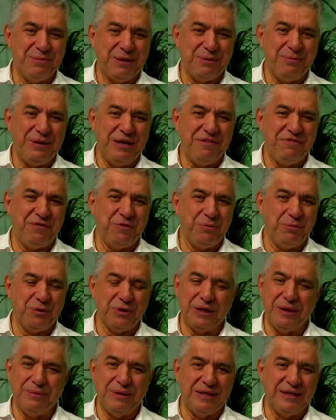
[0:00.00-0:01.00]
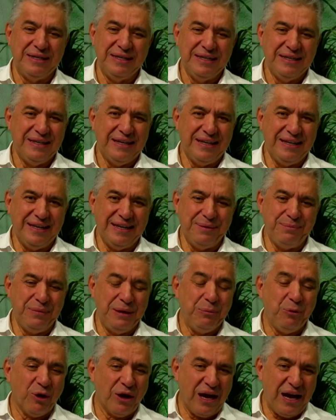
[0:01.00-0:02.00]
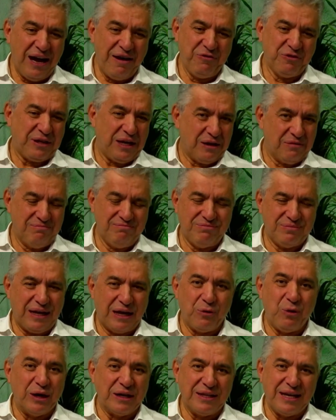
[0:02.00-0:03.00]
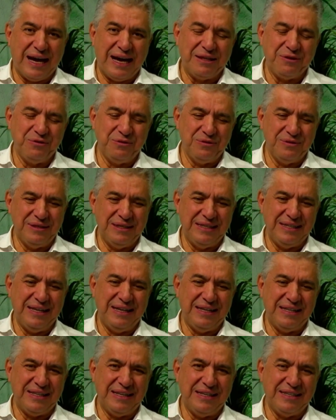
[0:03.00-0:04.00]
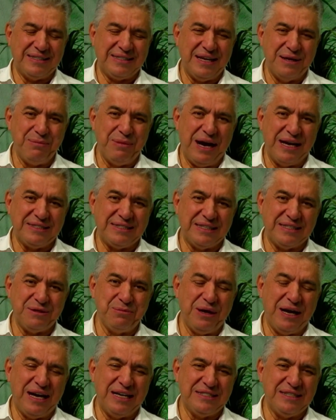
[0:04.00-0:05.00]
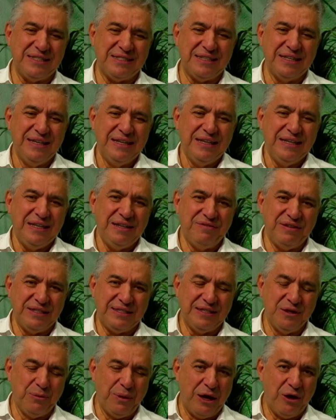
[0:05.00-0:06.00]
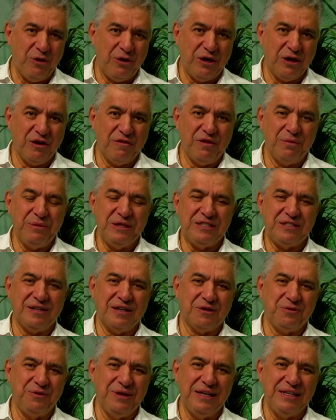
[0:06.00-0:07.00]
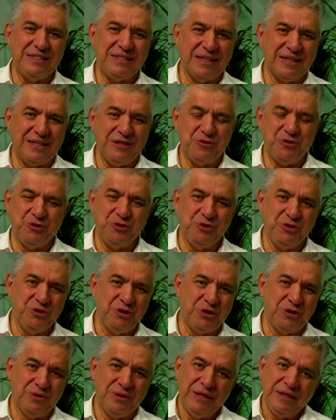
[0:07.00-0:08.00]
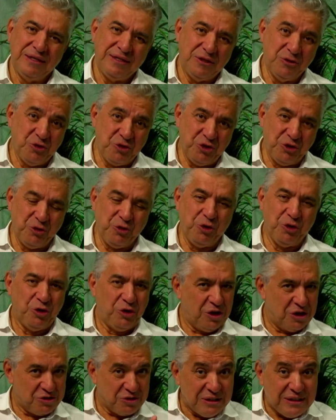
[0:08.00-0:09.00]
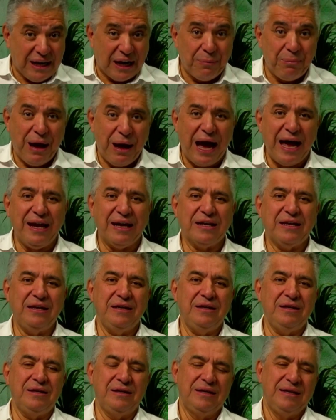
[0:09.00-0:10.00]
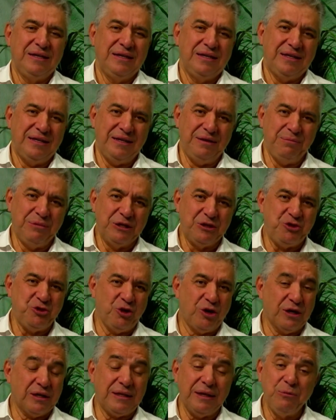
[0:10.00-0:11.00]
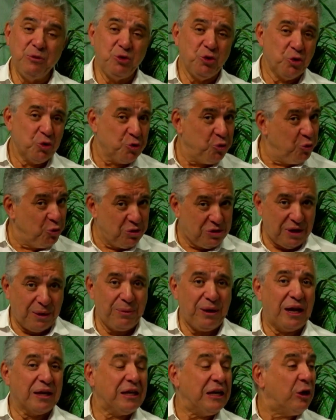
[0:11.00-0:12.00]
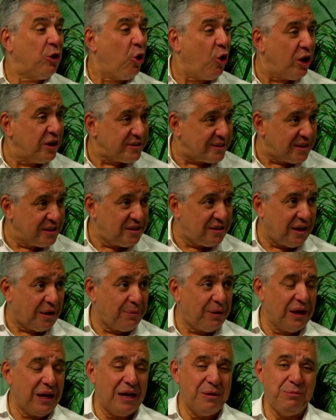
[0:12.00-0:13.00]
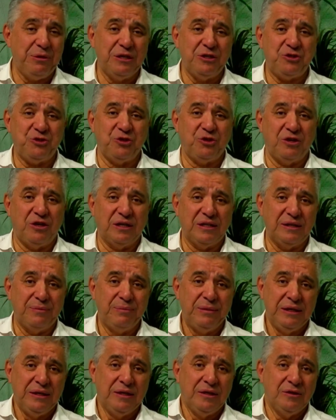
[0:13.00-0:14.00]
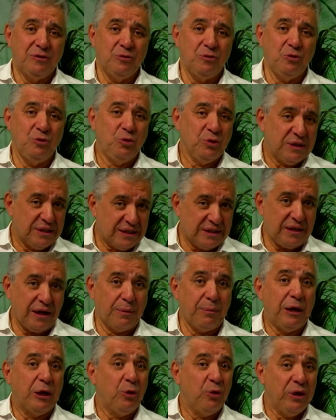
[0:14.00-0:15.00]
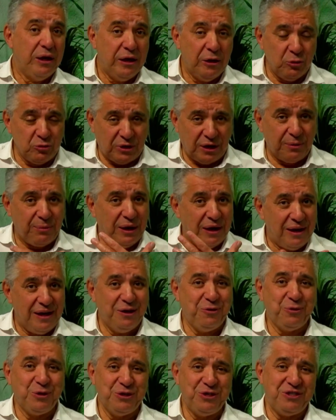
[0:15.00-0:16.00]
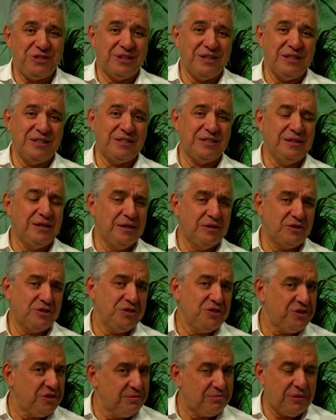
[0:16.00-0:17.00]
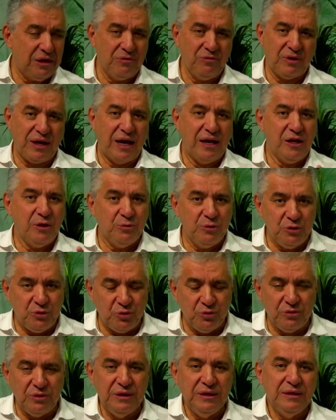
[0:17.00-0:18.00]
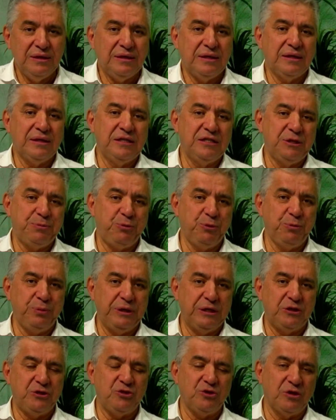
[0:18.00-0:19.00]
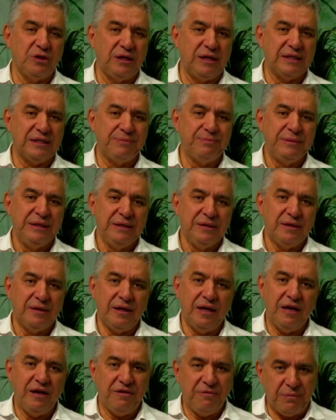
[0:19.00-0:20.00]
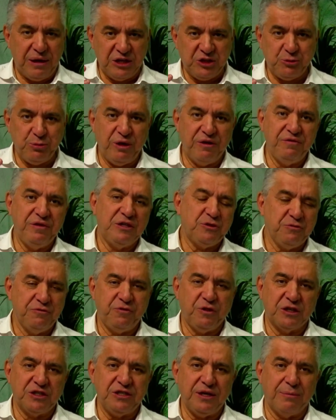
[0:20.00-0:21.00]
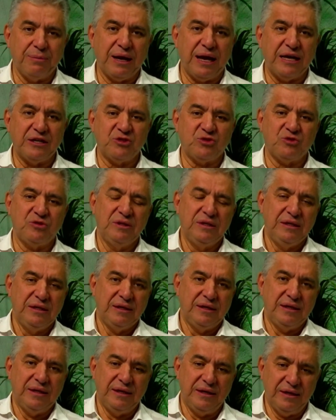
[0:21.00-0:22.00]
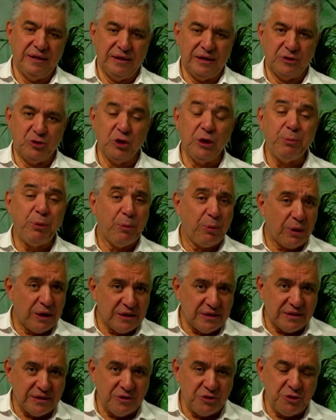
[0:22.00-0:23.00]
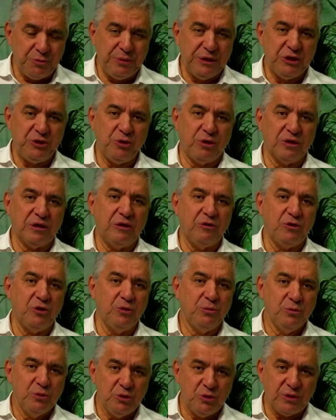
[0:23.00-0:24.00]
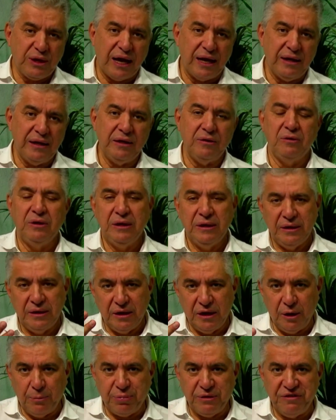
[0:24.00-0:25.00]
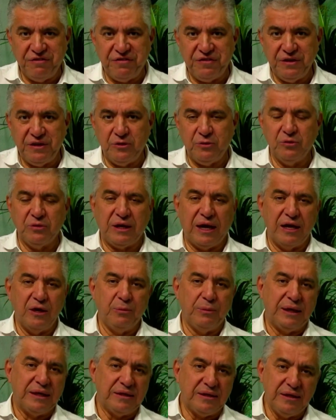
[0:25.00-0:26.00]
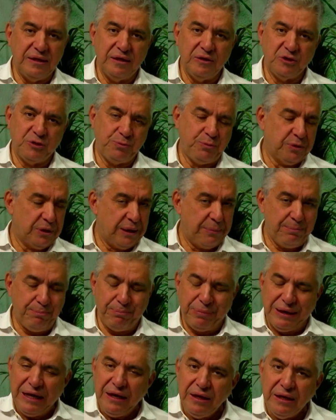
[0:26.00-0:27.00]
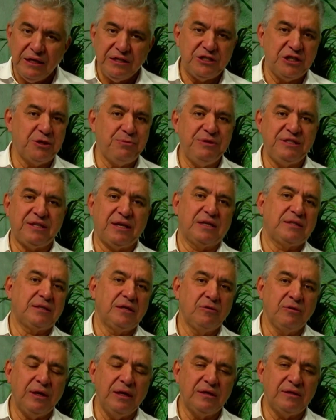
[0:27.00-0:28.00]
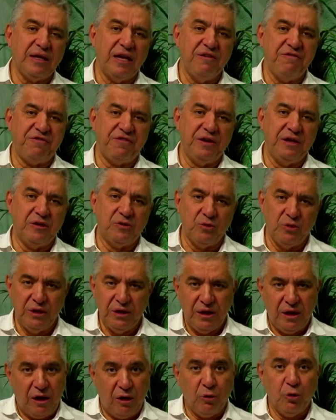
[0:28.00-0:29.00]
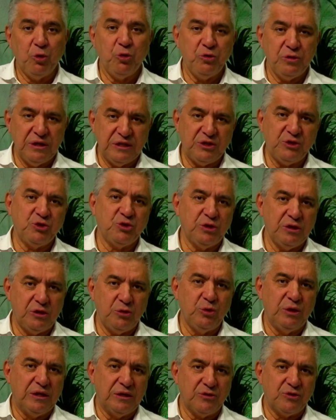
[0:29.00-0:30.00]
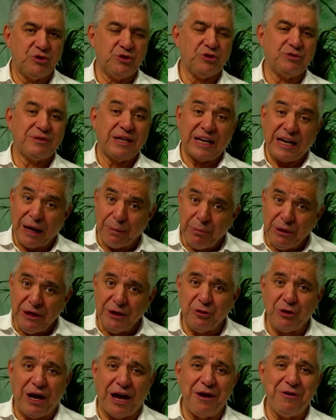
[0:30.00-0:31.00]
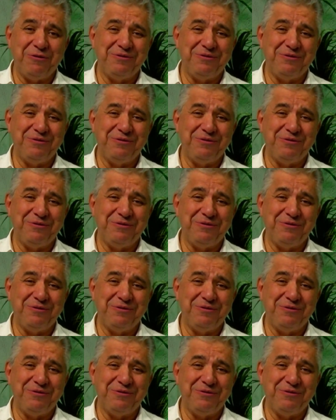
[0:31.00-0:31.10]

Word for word: bem? É, Foi é, um programa rádio. É, memorável, tá, tá guardado é, é, essa imagem, essas imagens. E vai ser uma honra novamente estar com eles aqui. O Júnior, cirurgião oncológico, que trabalha aqui em em Bertioga, tem muito orgulho de trabalhar aqui, gosta de trabalhar em Bertioga. O Lucas que trabalhou, eu trabalhei durante três anos, a gente tem um carinho muito grande por Bertioga. Né? Mais uma vez, um forte abraço é, a toda a população de Bertioga, que eu tenho muito carinho ao prefeito Caio Mateus, por a brilhante administração que ele tem feito ao longo desses oito anos. Está acabando, Caio.